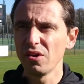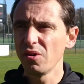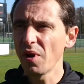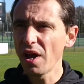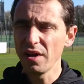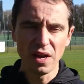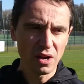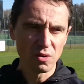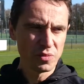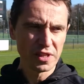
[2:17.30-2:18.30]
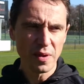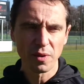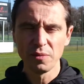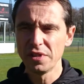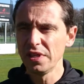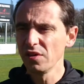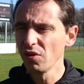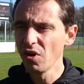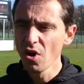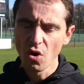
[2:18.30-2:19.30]
voilà, là comme cet après-midi,
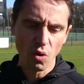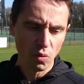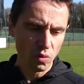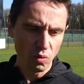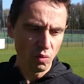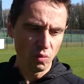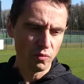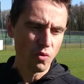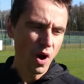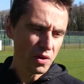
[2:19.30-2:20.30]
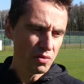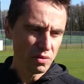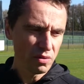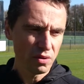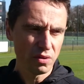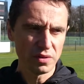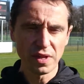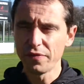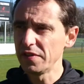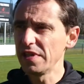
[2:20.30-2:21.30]
on voit qu'il
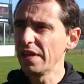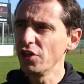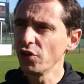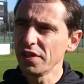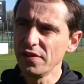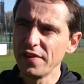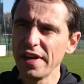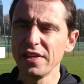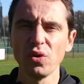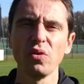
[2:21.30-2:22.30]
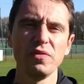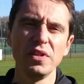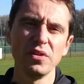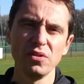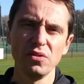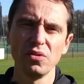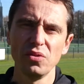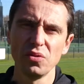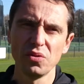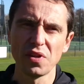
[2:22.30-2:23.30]
y a des jeunes qui viennent, qui ont envie
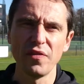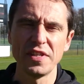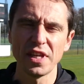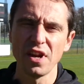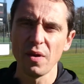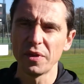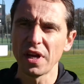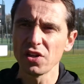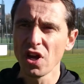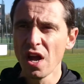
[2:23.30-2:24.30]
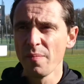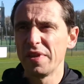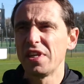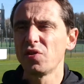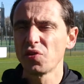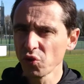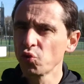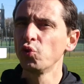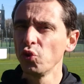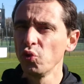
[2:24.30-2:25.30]
de, s'investir dans l'arbitrage parce qu'ils se sentent
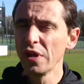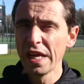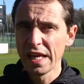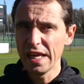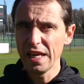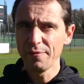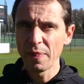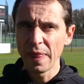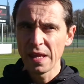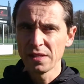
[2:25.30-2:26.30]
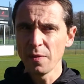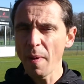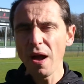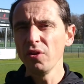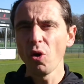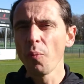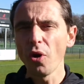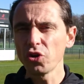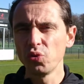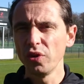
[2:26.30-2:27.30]
soutenus. Et c'est pas une
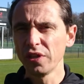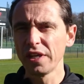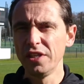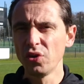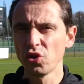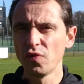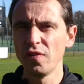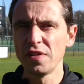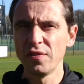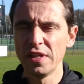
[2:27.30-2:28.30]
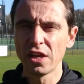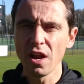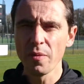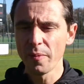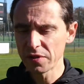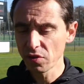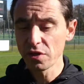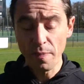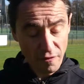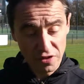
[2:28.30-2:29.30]
reproche ou une critique que je fais vis-à-vis des clubs parce que
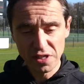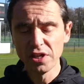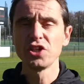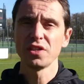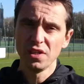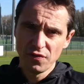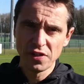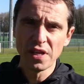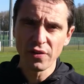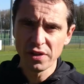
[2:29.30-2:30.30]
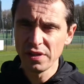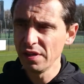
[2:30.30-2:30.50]
c'est pas facile. Déjà, c'est difficile d'avoir des,